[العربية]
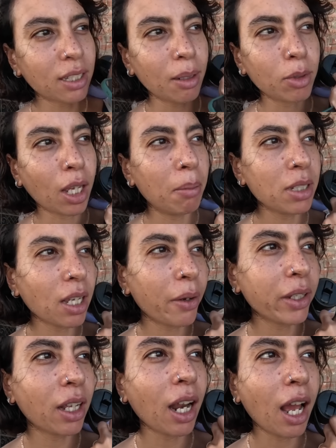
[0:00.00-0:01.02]
انا متحمسه
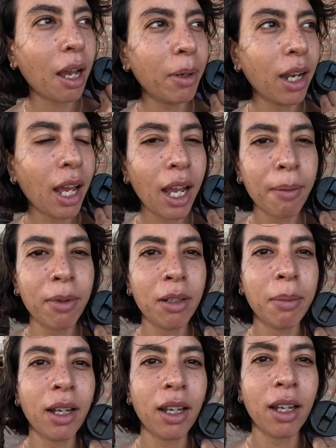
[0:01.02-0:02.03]
قوي ان انا هقابلها قبل
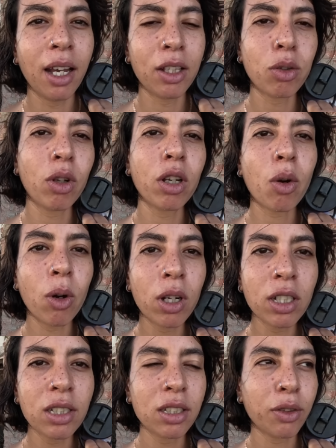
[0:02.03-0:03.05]
ما ادخل
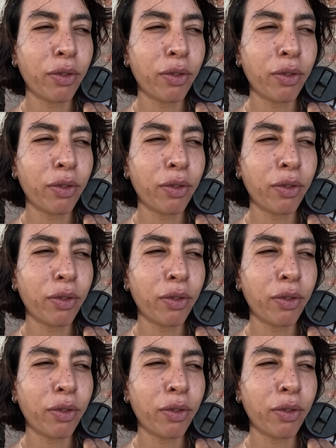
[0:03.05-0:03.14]
الكورس